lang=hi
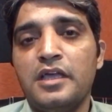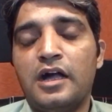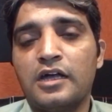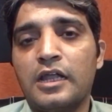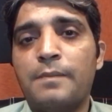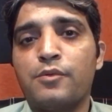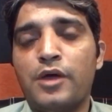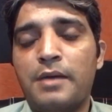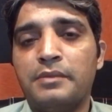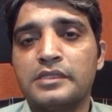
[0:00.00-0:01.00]
अगर आपको
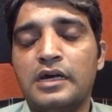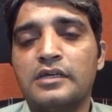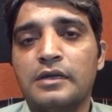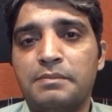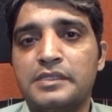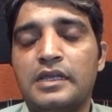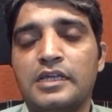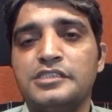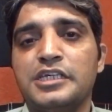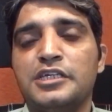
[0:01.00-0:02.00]
अहमद ख़ान का पता
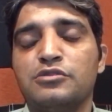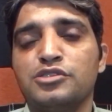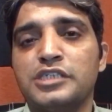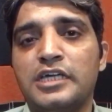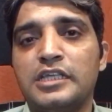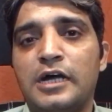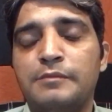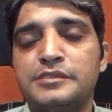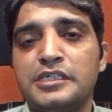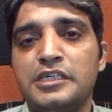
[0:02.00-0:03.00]
लग जाए तो शायद
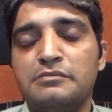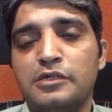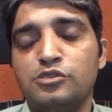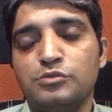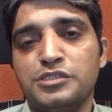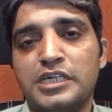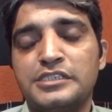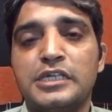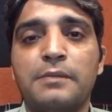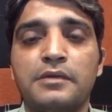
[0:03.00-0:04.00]
आप सैयद मासूम शाह
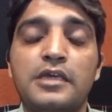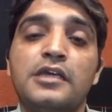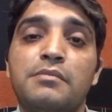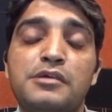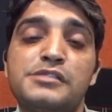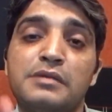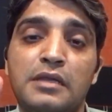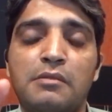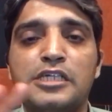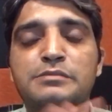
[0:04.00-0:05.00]
साहब की कमीज़ पे
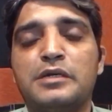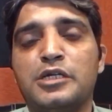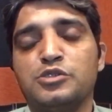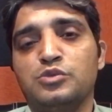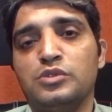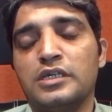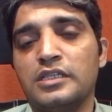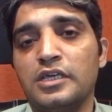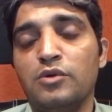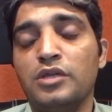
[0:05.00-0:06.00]
नमाज़ पढ़ना शुरू कर
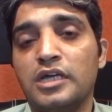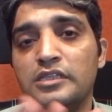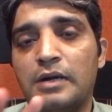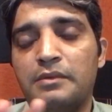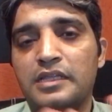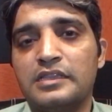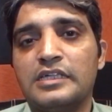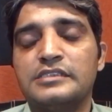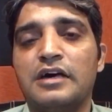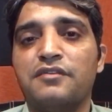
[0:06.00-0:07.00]
दें उनका दामन इतना
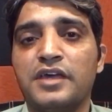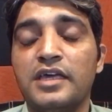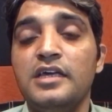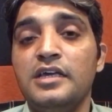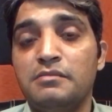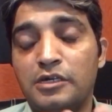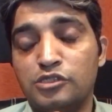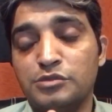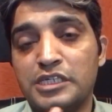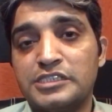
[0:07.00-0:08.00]
साफ़ है
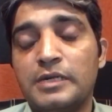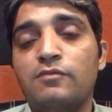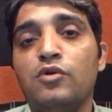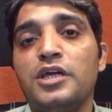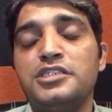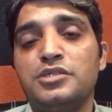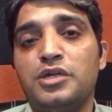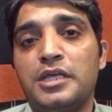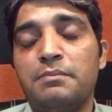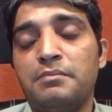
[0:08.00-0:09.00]
मासूम शाह साहब वो हैं
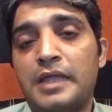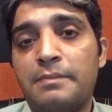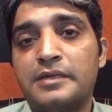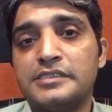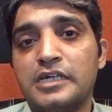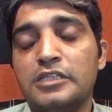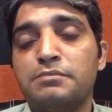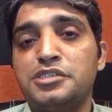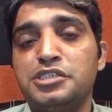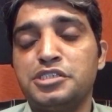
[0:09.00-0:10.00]
जिन्होंने नैब के साथ
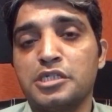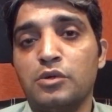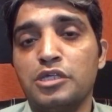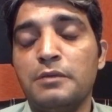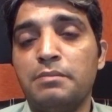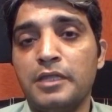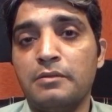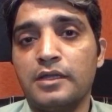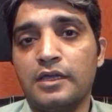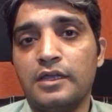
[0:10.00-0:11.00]
पच्चीस करोड़ की प्ली
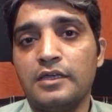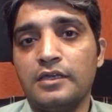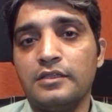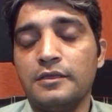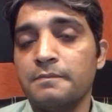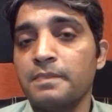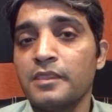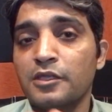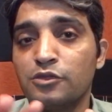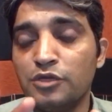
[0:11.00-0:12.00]
बारगेनिंग की थी
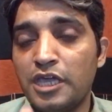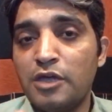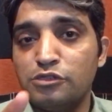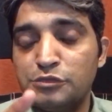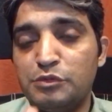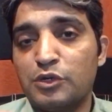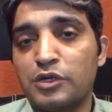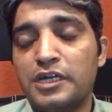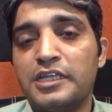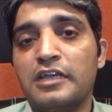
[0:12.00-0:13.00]
तो ये उस
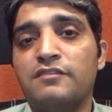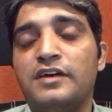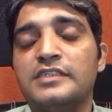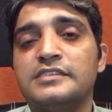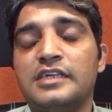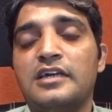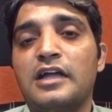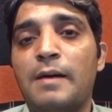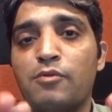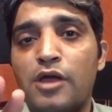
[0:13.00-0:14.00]
ब्यूरोक्रेट के अल्फाज थे अगर
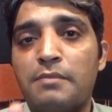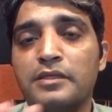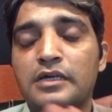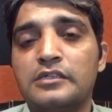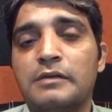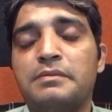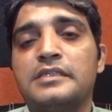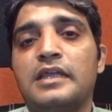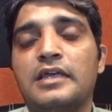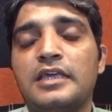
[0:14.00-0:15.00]
आपको अहमद ख़ान का
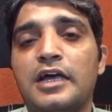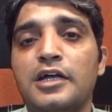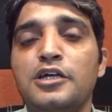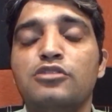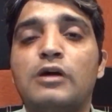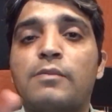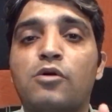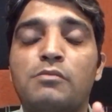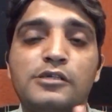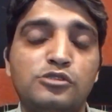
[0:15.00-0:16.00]
पता लग गया तो
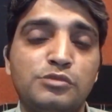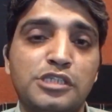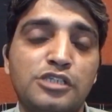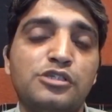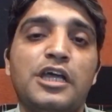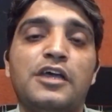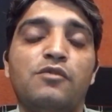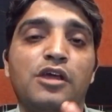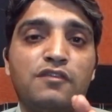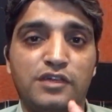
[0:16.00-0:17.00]
आपको मासूम शाह जो है
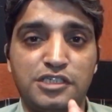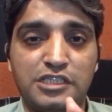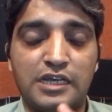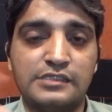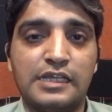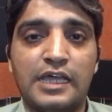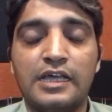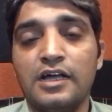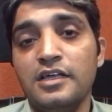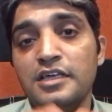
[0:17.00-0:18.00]
वो एक फ़रिश्ता नज़र
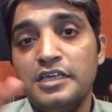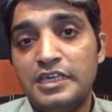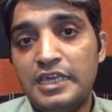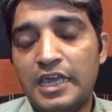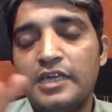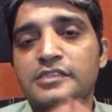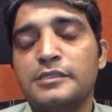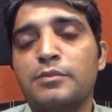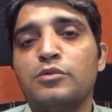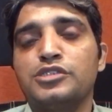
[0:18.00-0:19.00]
आएगा ये
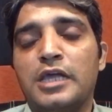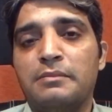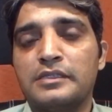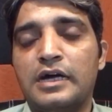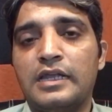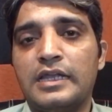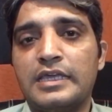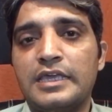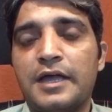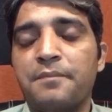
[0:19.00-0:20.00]
सब कुछ अहमद ख़ान ने
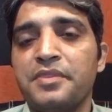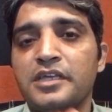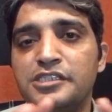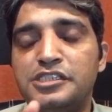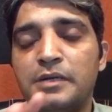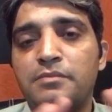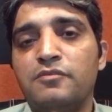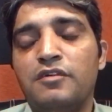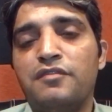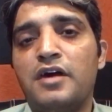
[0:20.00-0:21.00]
किया जब
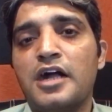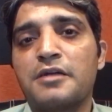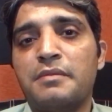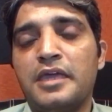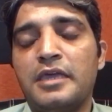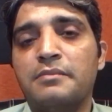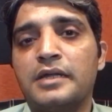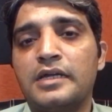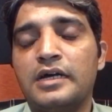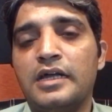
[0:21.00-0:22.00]
वफाक में
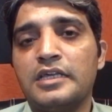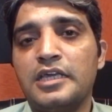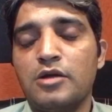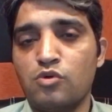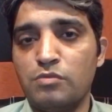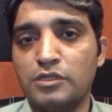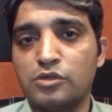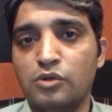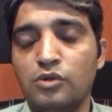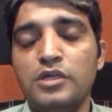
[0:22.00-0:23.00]
इमरान ख़ान की हकूमत
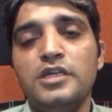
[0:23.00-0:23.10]
को